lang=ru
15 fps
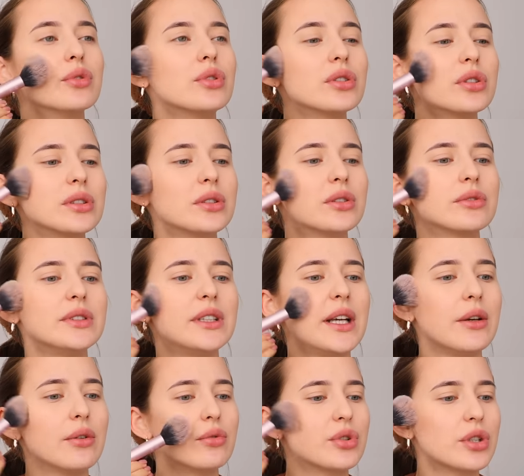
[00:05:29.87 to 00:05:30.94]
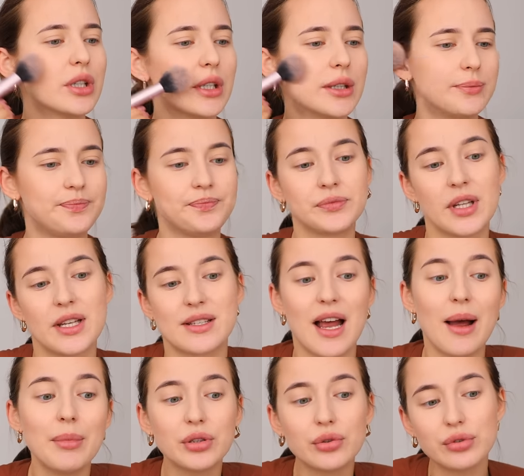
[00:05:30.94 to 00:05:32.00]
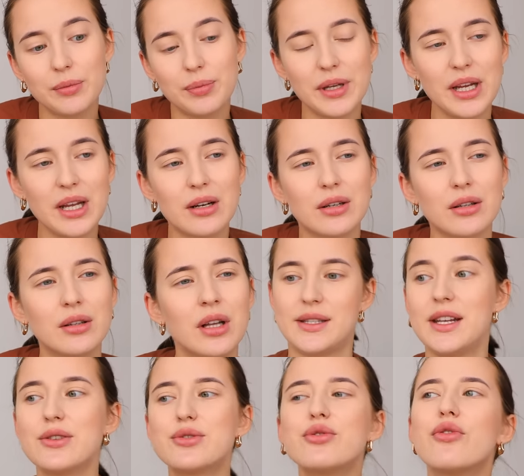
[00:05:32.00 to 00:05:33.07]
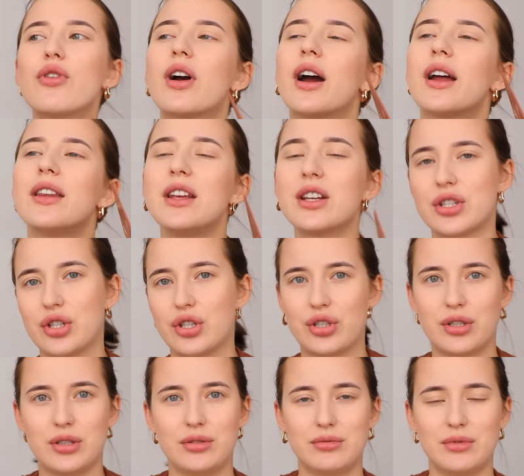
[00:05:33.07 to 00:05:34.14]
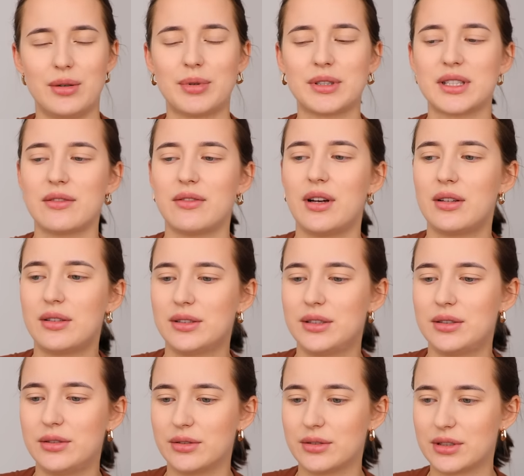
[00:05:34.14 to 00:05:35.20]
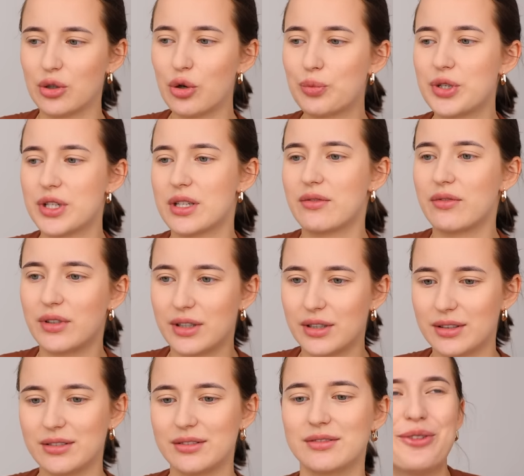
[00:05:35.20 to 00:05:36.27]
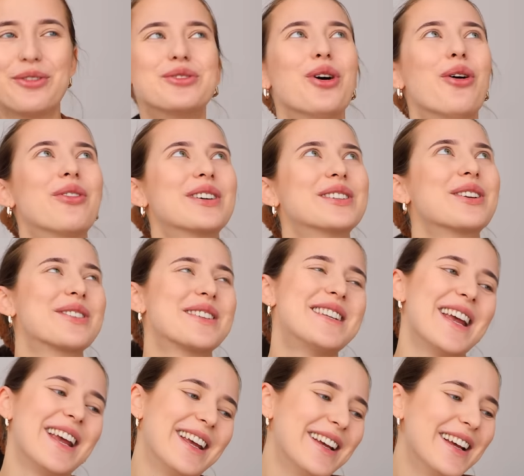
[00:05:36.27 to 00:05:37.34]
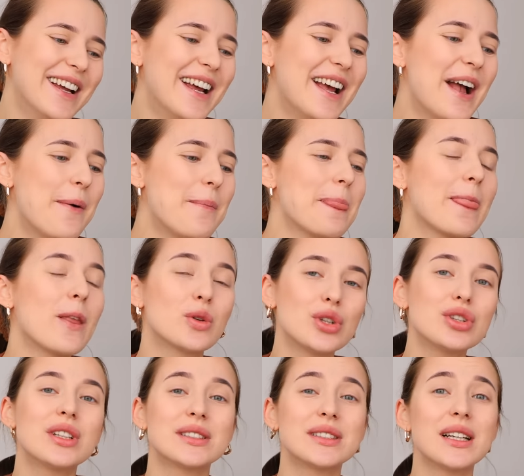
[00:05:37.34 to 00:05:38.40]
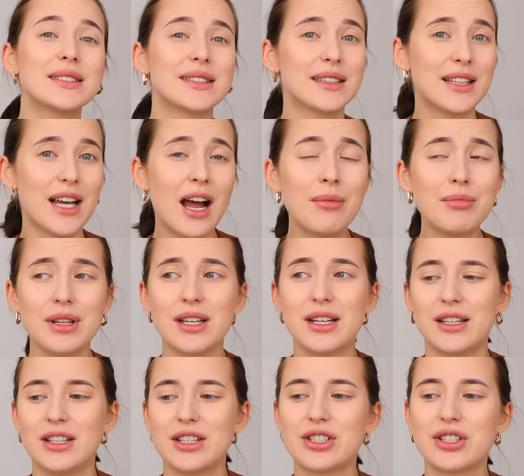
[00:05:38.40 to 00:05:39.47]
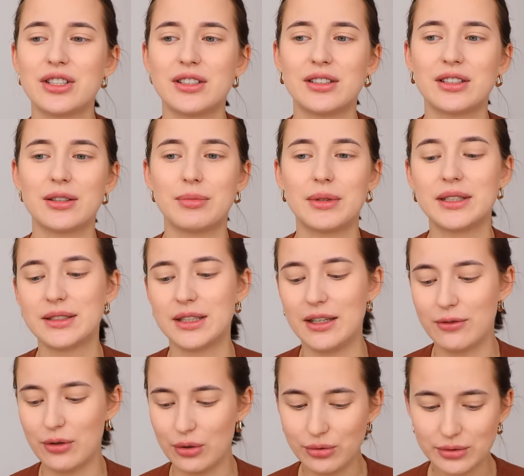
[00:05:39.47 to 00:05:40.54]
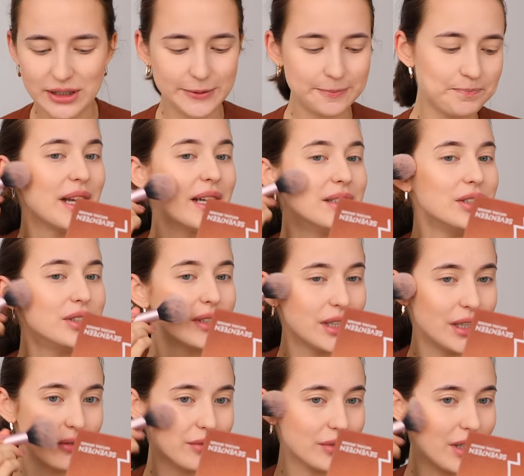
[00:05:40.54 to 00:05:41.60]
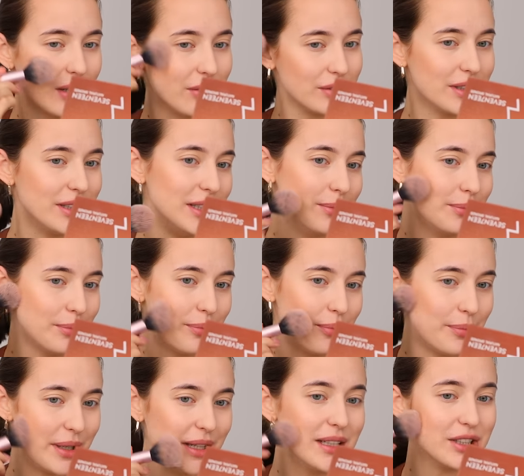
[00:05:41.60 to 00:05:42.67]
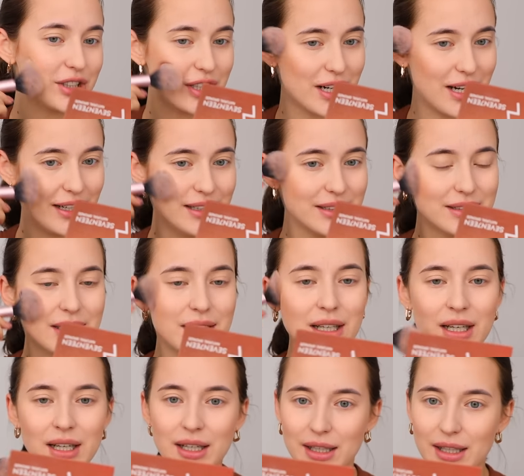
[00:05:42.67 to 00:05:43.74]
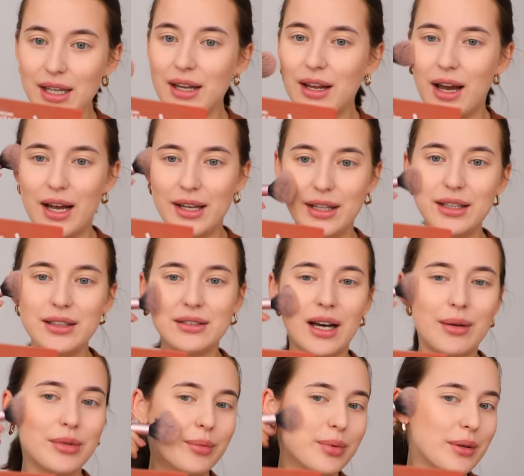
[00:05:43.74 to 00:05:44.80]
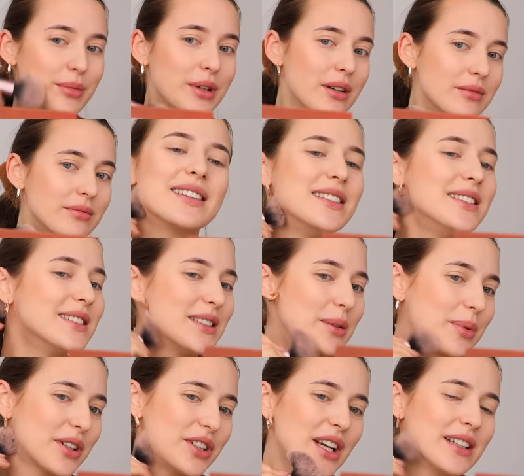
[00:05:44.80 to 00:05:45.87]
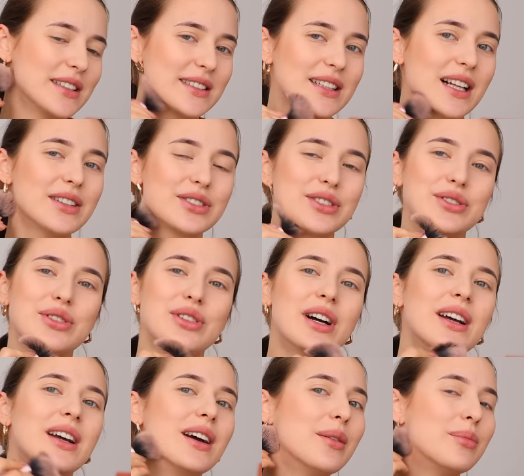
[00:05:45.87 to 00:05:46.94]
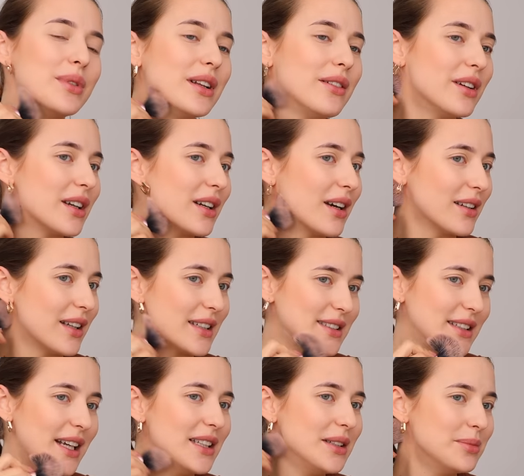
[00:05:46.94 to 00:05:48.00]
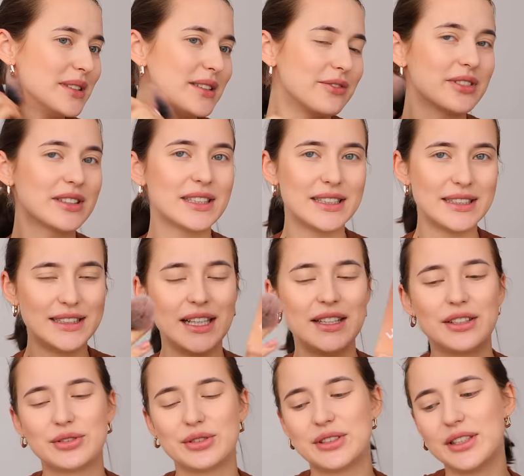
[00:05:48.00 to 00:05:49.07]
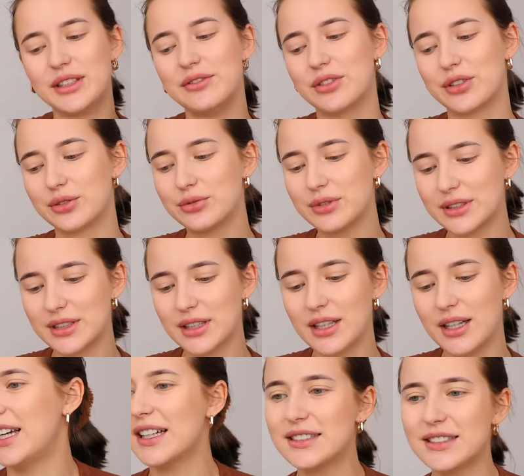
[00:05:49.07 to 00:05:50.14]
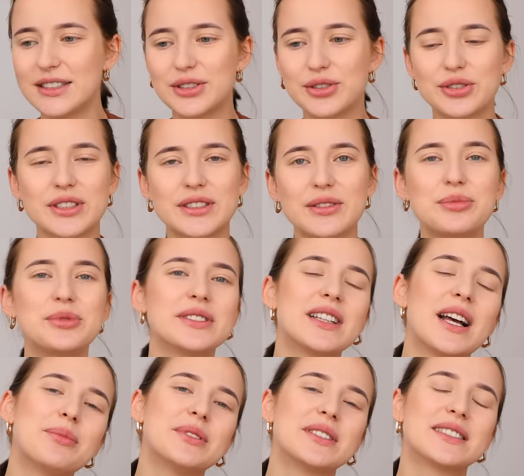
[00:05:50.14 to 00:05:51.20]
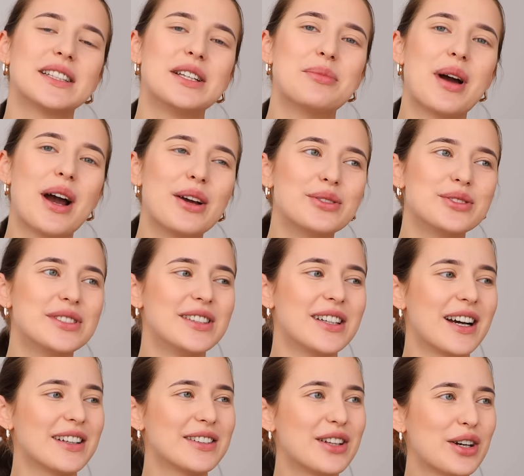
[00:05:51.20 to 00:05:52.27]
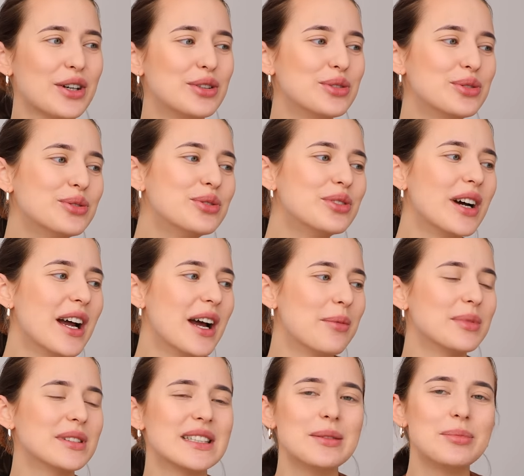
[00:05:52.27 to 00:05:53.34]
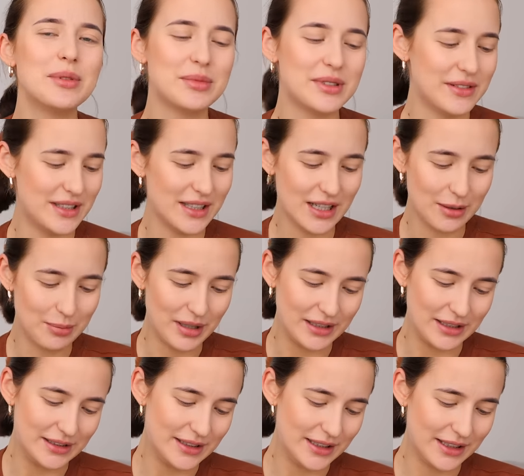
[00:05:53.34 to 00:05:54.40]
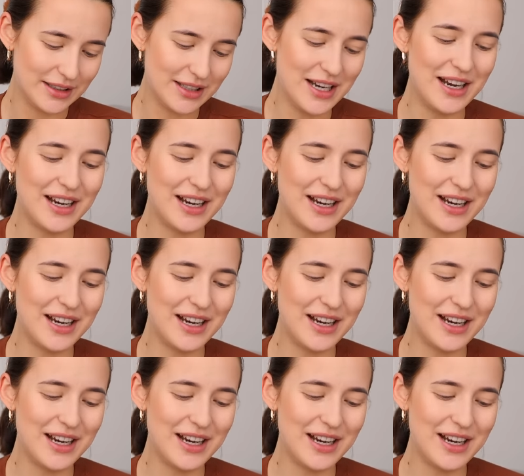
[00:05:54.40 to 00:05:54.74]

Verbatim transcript: ну кто-то из друзей уже сам оттуда переехал. Здесь у него, конечно же, образовалось э, сообщество э, ну, новых друзей. Но кто-то остался там, и, конечно, это близкие его люди. Периодически он вот так вот к ним приезжает. Или они к нам, например. Как Денис на прощание сказал, что мы, наверное, когда съедемся в воскресенье, то есть они вернутся, я здесь тоже своими делами занимаюсь, отдохну, мы слипнемся все как магнитики.